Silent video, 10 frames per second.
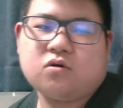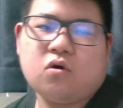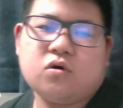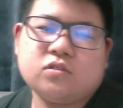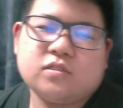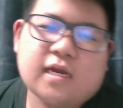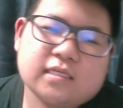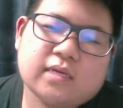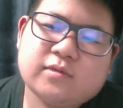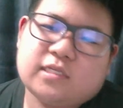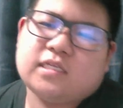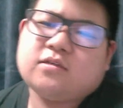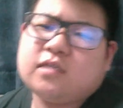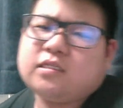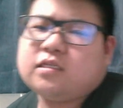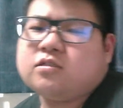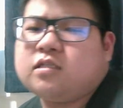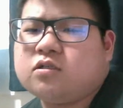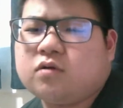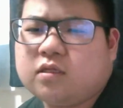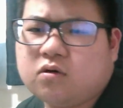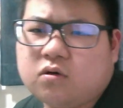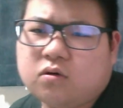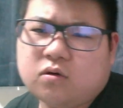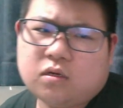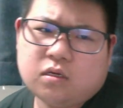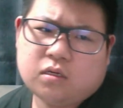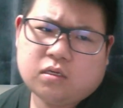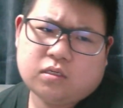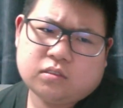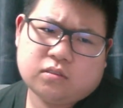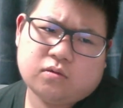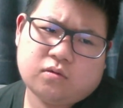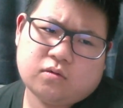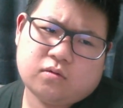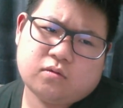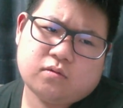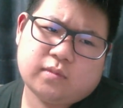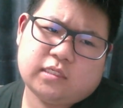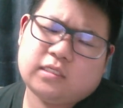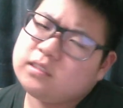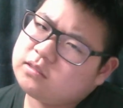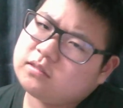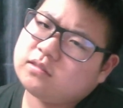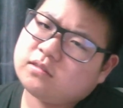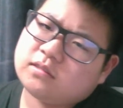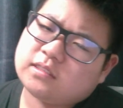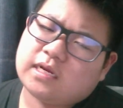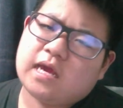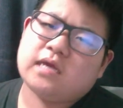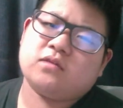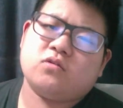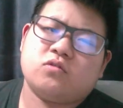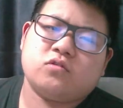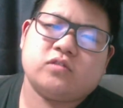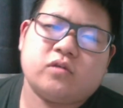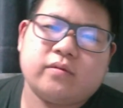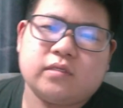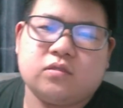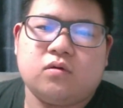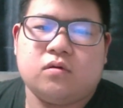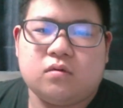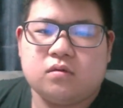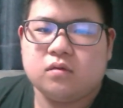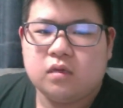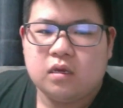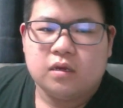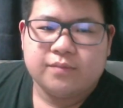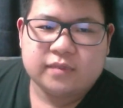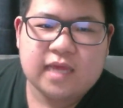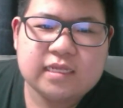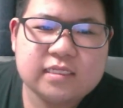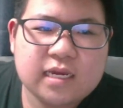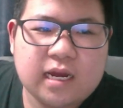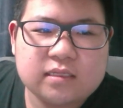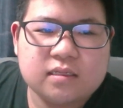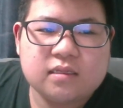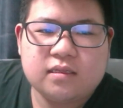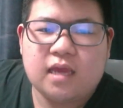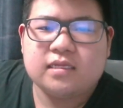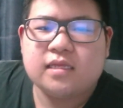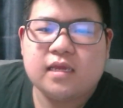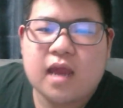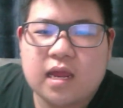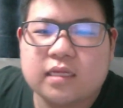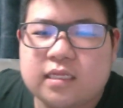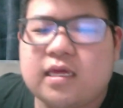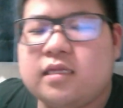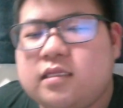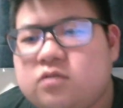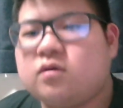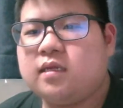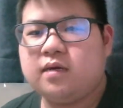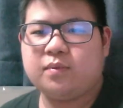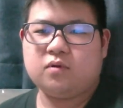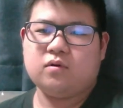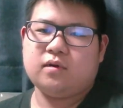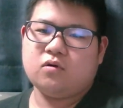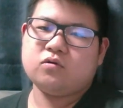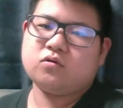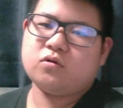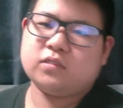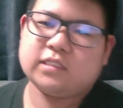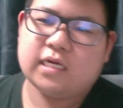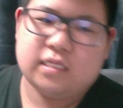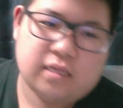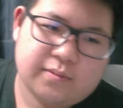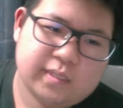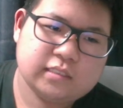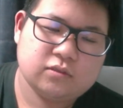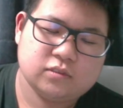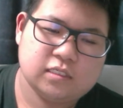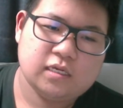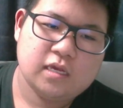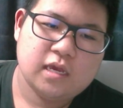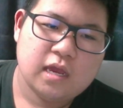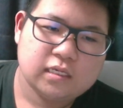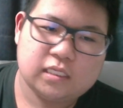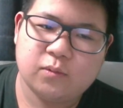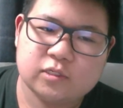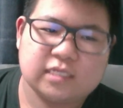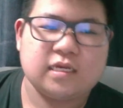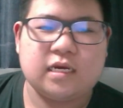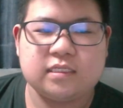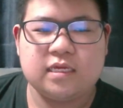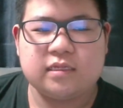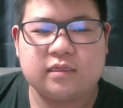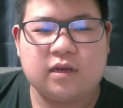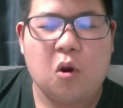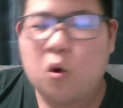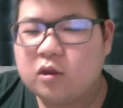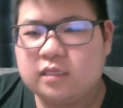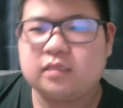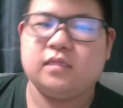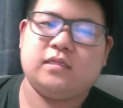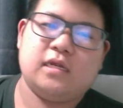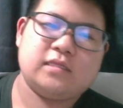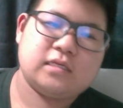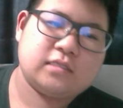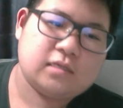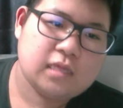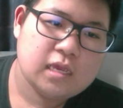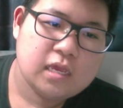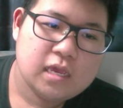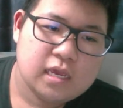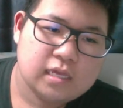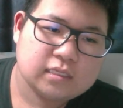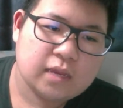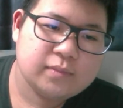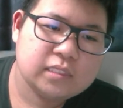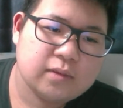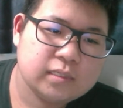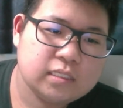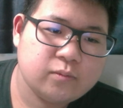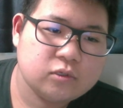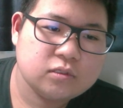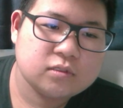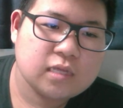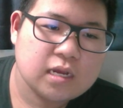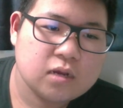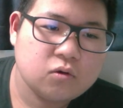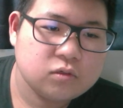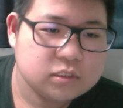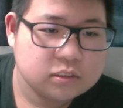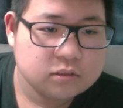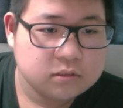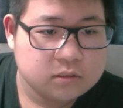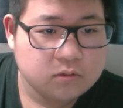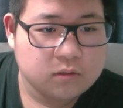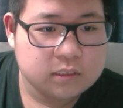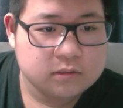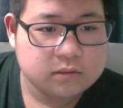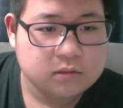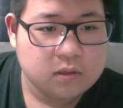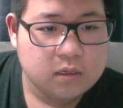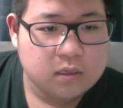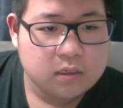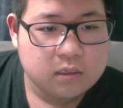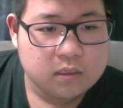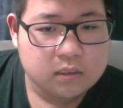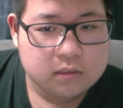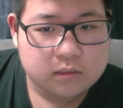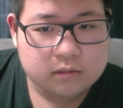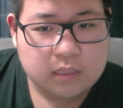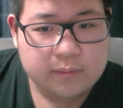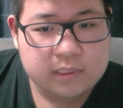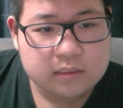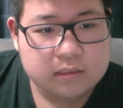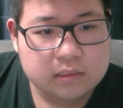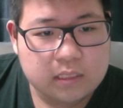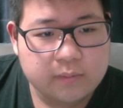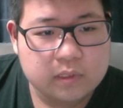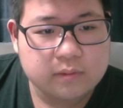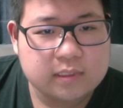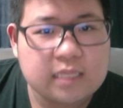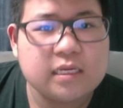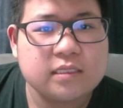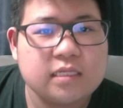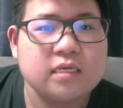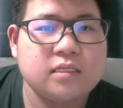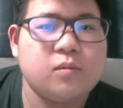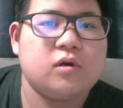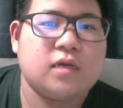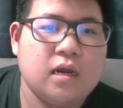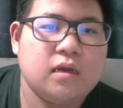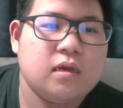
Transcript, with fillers: こういう、なんか多分皮肉で言ってるんでしょうけど、その、まあ、皮肉じゃないということにしておきましょう。何でか、何が勝てないんでしょうかね。やっぱこれ、こういうところをしっかり明記してほしい。キモさで勝てないんだったら、おいって言ってやりたいですけどね。え、たびたびキモいって、多賀光一くんっていう子がいるんですよ。たびたびキただただキモいか。